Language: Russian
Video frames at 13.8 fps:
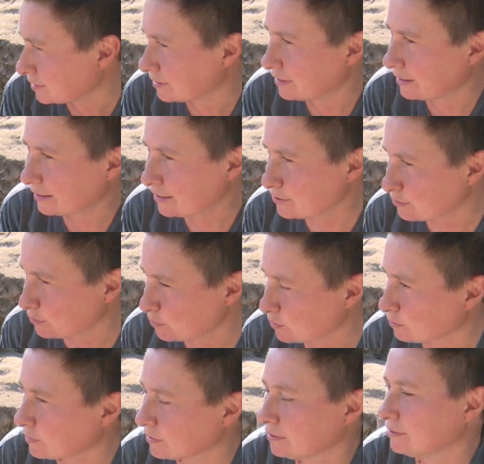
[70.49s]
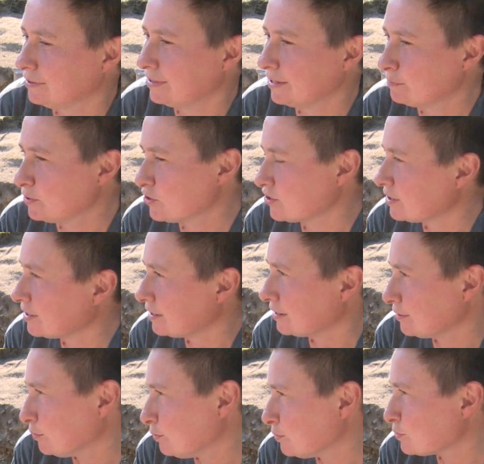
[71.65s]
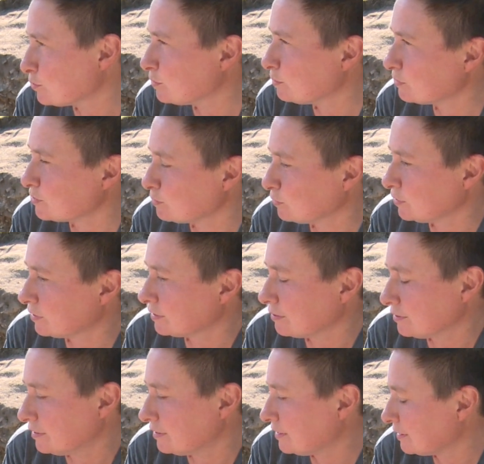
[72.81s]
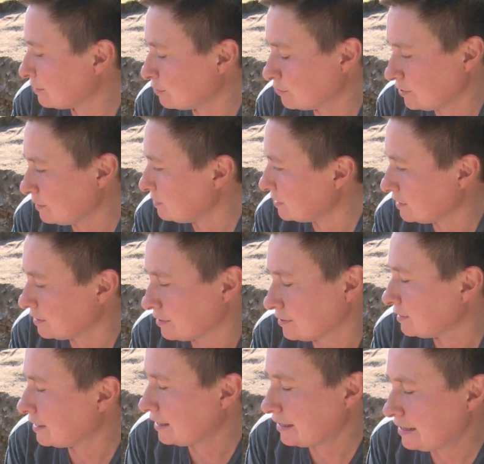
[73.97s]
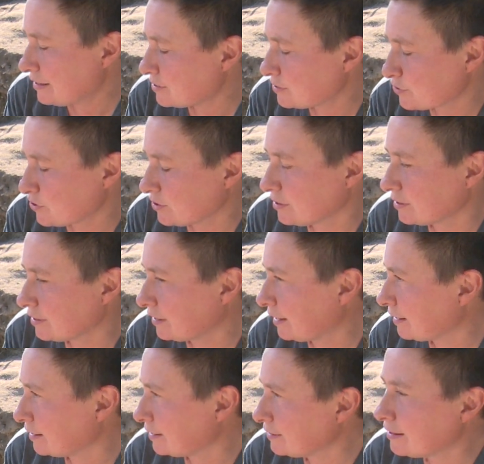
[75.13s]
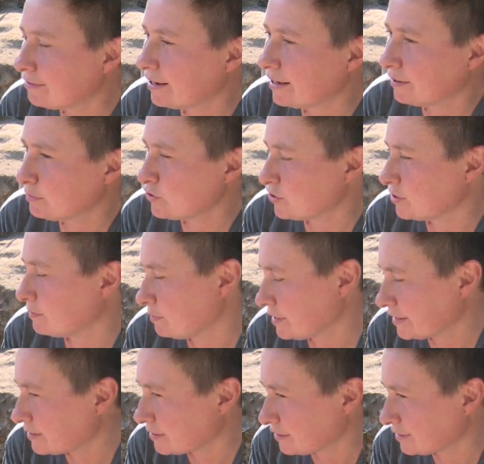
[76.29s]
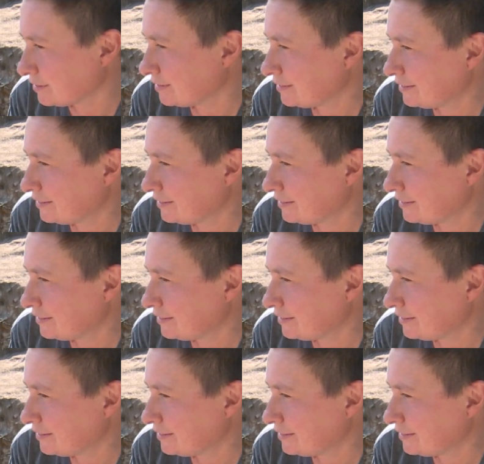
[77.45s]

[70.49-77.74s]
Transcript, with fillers: Это для нас, в общем-то, необычно. Но, судя по всему, для того, для того времени это совершенно такая рядовая, обычная практика.